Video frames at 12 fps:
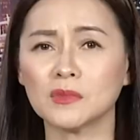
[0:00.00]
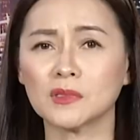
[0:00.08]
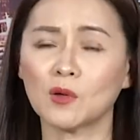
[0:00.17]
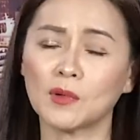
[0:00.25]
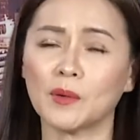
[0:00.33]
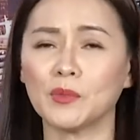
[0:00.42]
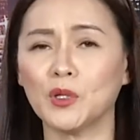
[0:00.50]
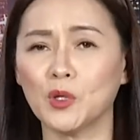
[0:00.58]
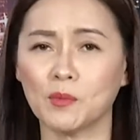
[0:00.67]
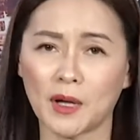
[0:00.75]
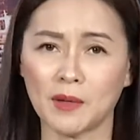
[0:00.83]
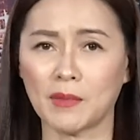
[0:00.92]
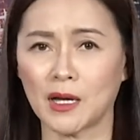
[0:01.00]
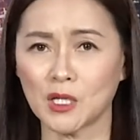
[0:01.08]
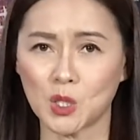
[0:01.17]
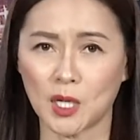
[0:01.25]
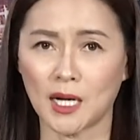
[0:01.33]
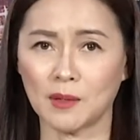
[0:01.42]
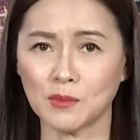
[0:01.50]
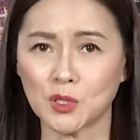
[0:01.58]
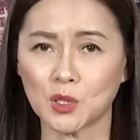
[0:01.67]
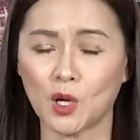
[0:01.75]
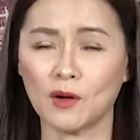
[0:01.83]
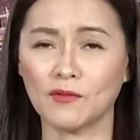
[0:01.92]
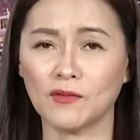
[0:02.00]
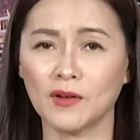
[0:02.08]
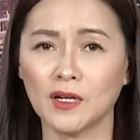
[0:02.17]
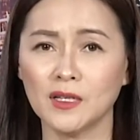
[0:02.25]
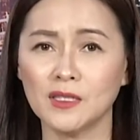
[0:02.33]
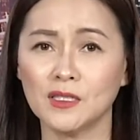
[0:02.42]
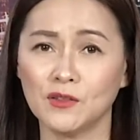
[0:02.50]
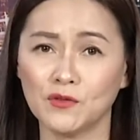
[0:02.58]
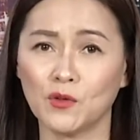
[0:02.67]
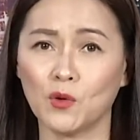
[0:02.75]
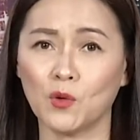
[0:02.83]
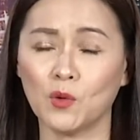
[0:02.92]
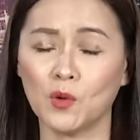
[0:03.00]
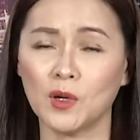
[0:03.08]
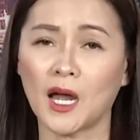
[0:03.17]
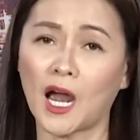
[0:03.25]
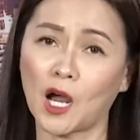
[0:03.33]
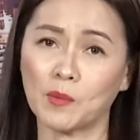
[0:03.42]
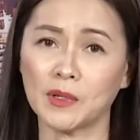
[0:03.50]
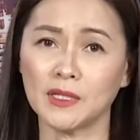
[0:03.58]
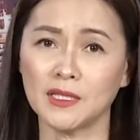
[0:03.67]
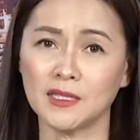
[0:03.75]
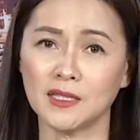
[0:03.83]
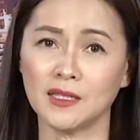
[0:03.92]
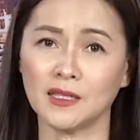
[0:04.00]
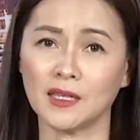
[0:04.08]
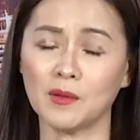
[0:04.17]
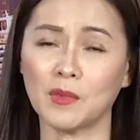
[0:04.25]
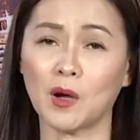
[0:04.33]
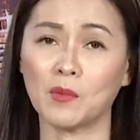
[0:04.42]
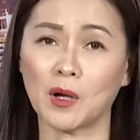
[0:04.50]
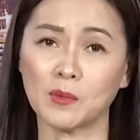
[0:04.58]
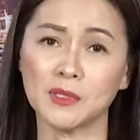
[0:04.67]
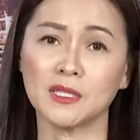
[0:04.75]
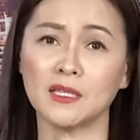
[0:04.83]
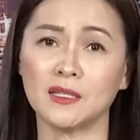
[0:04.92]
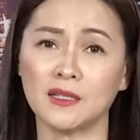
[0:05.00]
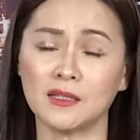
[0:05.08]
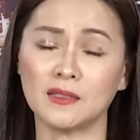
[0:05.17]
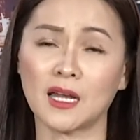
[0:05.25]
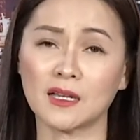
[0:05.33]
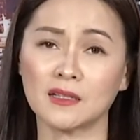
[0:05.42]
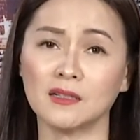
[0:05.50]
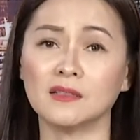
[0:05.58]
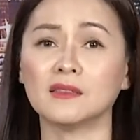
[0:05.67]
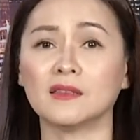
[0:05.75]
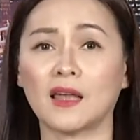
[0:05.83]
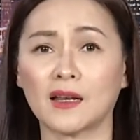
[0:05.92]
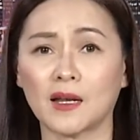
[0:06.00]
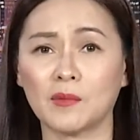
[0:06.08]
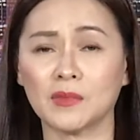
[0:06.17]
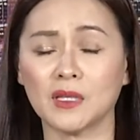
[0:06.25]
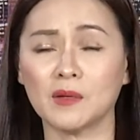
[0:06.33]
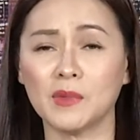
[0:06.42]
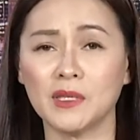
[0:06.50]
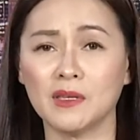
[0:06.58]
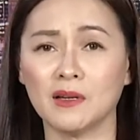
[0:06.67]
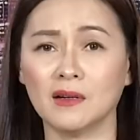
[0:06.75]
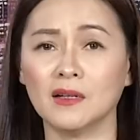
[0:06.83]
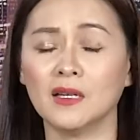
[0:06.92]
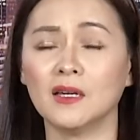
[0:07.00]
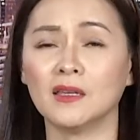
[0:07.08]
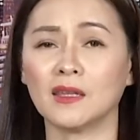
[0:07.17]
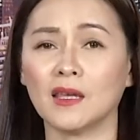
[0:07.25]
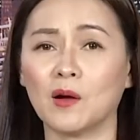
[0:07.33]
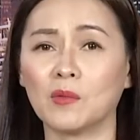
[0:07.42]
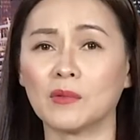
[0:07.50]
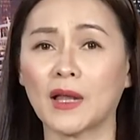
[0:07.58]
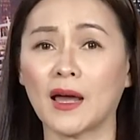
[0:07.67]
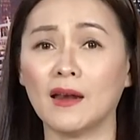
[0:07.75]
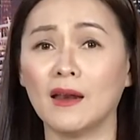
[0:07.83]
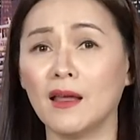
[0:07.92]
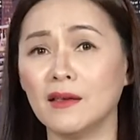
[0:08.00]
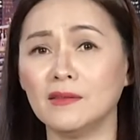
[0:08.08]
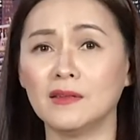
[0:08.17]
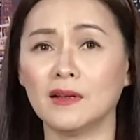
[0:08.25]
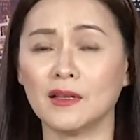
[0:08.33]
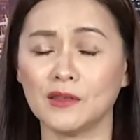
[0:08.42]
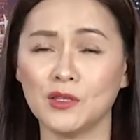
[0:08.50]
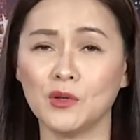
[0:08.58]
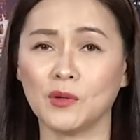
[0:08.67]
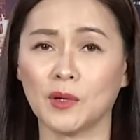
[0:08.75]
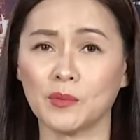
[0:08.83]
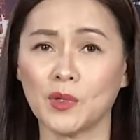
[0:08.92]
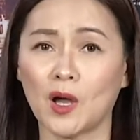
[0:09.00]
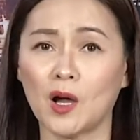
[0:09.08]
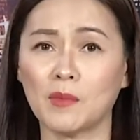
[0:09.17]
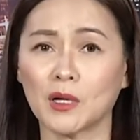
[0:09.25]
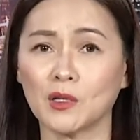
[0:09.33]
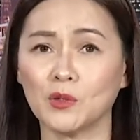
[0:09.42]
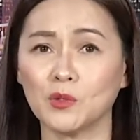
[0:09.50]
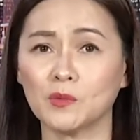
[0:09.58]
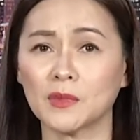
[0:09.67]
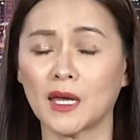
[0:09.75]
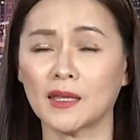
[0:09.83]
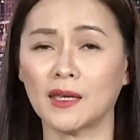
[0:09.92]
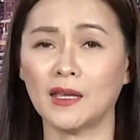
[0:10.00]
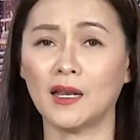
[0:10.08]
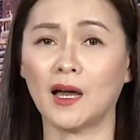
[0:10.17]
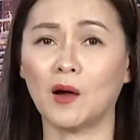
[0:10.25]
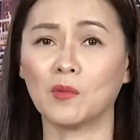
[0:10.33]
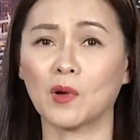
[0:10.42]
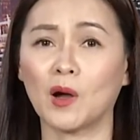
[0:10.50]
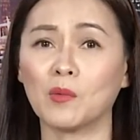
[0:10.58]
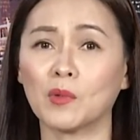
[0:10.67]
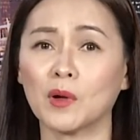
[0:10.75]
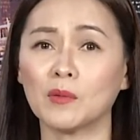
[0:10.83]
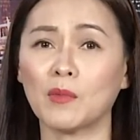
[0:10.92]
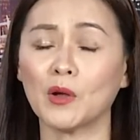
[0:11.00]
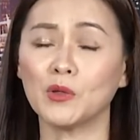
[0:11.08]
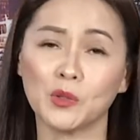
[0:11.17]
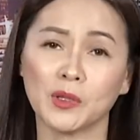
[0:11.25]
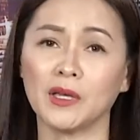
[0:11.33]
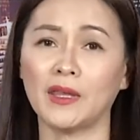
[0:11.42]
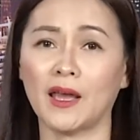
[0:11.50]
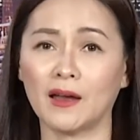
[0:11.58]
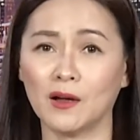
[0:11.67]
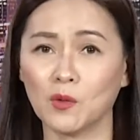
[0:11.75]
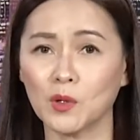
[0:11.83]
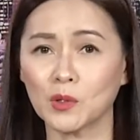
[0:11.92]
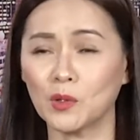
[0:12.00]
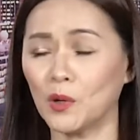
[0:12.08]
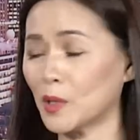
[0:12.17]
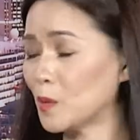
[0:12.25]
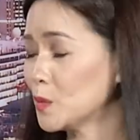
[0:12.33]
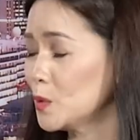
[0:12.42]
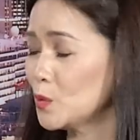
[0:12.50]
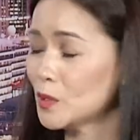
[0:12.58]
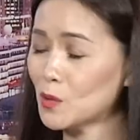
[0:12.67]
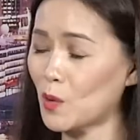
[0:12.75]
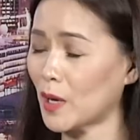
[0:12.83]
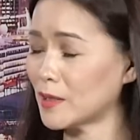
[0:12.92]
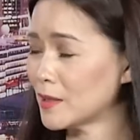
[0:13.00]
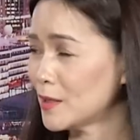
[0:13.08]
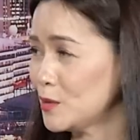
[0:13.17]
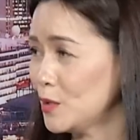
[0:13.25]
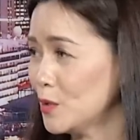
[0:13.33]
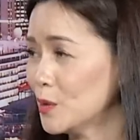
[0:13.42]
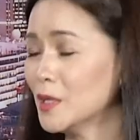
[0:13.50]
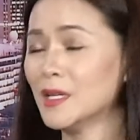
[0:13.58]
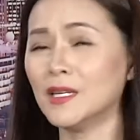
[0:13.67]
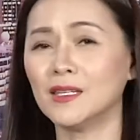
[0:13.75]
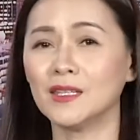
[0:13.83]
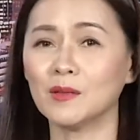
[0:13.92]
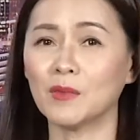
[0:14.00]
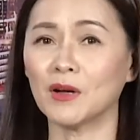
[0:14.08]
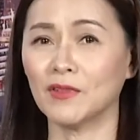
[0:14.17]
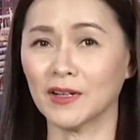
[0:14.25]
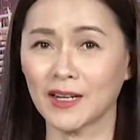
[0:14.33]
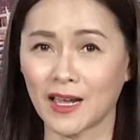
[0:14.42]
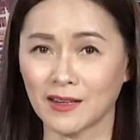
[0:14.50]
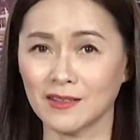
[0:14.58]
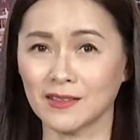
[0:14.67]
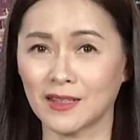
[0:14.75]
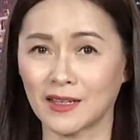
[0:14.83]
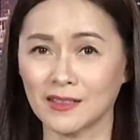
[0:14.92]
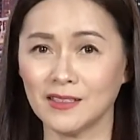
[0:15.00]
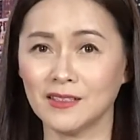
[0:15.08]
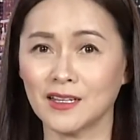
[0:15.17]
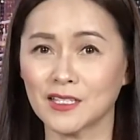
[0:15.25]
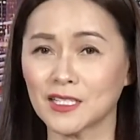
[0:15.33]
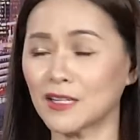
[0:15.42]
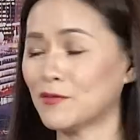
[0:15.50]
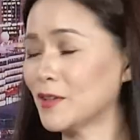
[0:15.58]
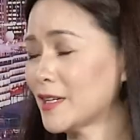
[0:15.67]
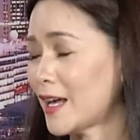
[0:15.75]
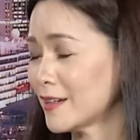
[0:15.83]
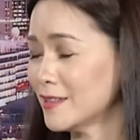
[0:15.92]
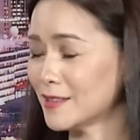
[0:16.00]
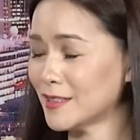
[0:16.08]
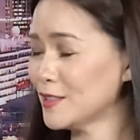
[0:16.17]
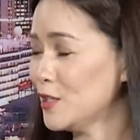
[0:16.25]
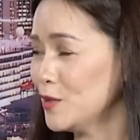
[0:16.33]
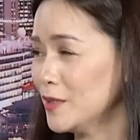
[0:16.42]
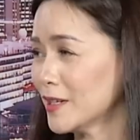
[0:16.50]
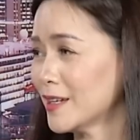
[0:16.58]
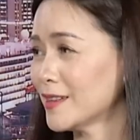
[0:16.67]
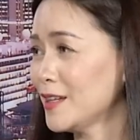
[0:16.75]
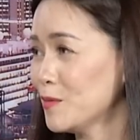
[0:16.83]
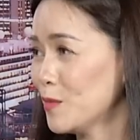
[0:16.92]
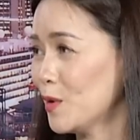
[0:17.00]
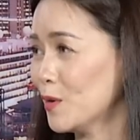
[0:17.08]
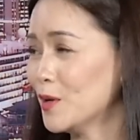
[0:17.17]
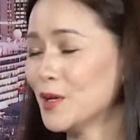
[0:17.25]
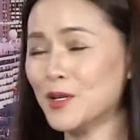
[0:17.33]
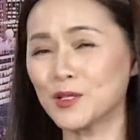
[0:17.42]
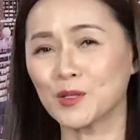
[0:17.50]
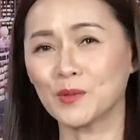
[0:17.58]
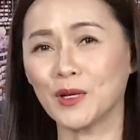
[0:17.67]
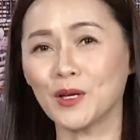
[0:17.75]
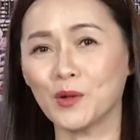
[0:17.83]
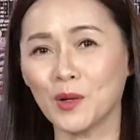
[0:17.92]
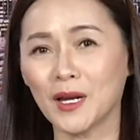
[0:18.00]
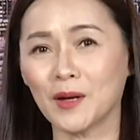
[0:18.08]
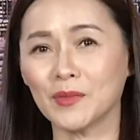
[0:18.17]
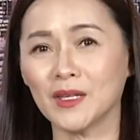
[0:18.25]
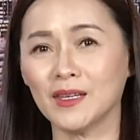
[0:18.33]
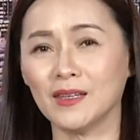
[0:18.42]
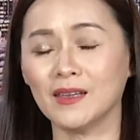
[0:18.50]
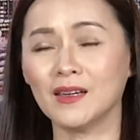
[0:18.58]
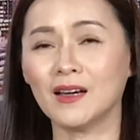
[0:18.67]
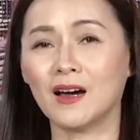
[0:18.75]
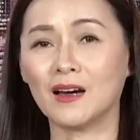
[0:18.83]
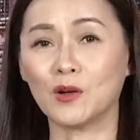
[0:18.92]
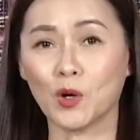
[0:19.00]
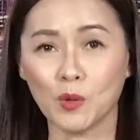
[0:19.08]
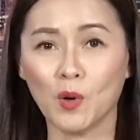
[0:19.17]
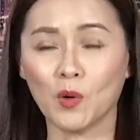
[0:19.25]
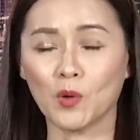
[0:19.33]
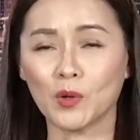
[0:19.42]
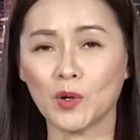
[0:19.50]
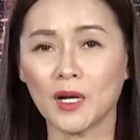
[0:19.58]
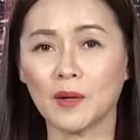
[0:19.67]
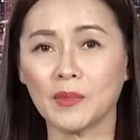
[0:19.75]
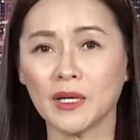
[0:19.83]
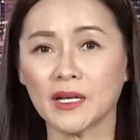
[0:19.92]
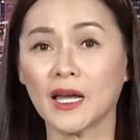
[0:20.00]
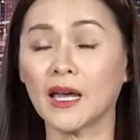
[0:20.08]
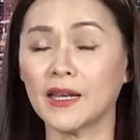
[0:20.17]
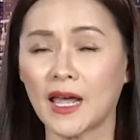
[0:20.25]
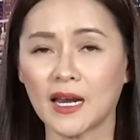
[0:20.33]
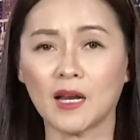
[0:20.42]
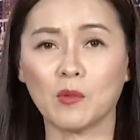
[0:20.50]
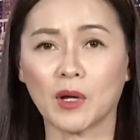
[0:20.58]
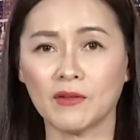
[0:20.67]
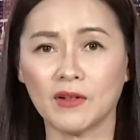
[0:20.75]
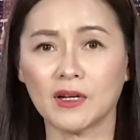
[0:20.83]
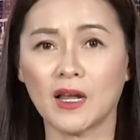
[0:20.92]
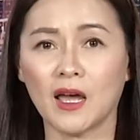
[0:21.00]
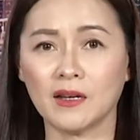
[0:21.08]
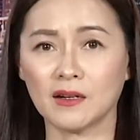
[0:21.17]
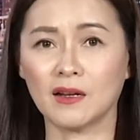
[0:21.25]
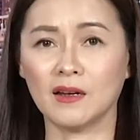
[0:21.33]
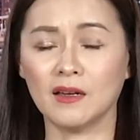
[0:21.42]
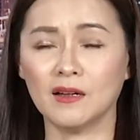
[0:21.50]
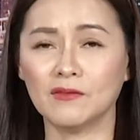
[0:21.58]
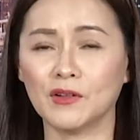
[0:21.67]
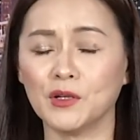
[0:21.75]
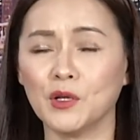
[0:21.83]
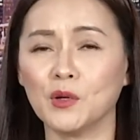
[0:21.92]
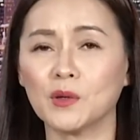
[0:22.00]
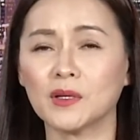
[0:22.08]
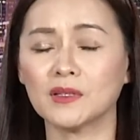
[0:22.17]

không gặp nhiều may mắn cho lắm so với chính phủ Albanese khi mà ông Albanese đắc cử từ tháng 5 tới bây giờ thì ông đã lên như là diều gặp gió mặc dù chúng ta thấy là ông không có bao nhiêu thời gian ở quốc nội công du nước ngoài rất là nhiều nhưng mà vẫn đạt được thẳng dư ngân sách vẫn đạt được rất nhiều những cái tiến bộ trong khi đối lập thì à, nội bộ của đối lập hiện nay đang là một cái vấn đề rất là lớn và nếu